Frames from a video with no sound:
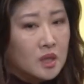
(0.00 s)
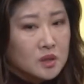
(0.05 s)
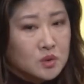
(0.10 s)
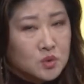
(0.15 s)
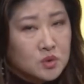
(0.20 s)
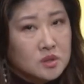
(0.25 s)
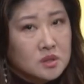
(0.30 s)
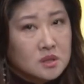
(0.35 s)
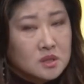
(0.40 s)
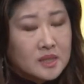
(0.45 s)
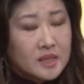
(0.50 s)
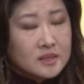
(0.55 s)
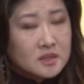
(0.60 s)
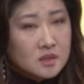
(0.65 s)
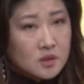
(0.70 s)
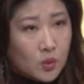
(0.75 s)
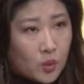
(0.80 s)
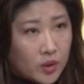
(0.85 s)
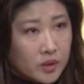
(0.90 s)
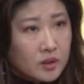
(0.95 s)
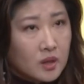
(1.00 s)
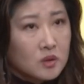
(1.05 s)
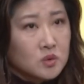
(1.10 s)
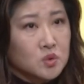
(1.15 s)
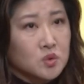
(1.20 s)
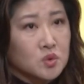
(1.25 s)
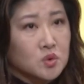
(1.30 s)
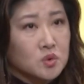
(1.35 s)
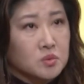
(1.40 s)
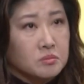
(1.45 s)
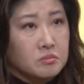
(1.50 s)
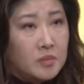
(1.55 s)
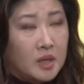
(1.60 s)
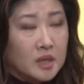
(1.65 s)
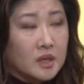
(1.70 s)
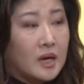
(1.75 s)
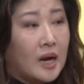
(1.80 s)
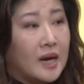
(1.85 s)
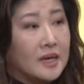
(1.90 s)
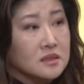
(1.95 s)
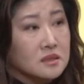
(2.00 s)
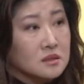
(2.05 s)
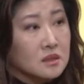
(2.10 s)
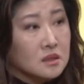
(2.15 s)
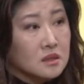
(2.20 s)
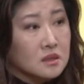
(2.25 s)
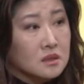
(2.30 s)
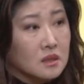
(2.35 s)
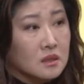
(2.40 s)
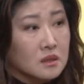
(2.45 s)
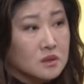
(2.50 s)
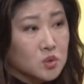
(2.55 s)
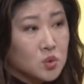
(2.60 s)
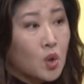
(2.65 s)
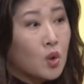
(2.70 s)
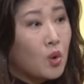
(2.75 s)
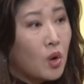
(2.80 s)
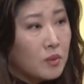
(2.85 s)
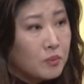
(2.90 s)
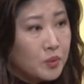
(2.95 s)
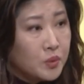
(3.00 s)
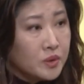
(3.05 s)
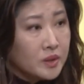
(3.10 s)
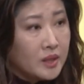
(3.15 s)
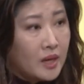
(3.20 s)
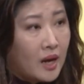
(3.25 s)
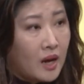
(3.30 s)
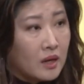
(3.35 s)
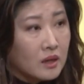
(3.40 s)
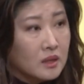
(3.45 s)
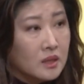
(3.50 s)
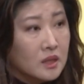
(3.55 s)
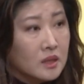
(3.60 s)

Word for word: 就是再次回到就是每个孩子的状况不一样。